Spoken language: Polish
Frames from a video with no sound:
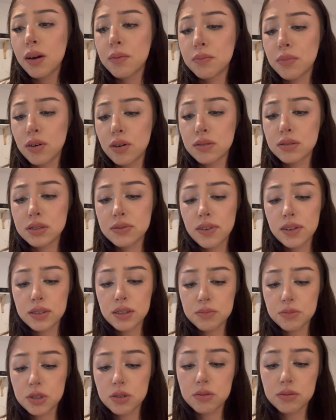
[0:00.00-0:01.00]
bo
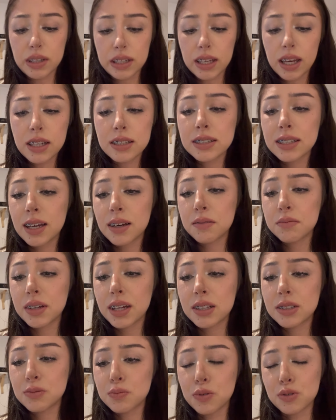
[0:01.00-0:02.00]
stwierdziłam, że tutaj nie chcę
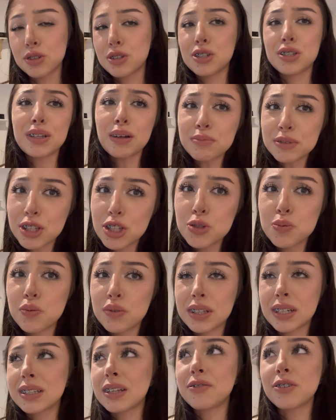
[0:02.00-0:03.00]
mieć, bo to, tamte też
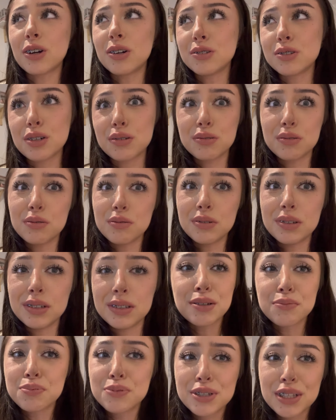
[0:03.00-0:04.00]
były tak na wykończeniu
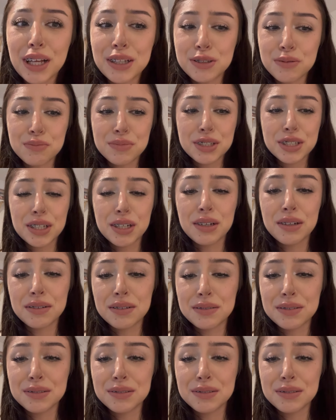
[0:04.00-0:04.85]
i przydadzą mi się,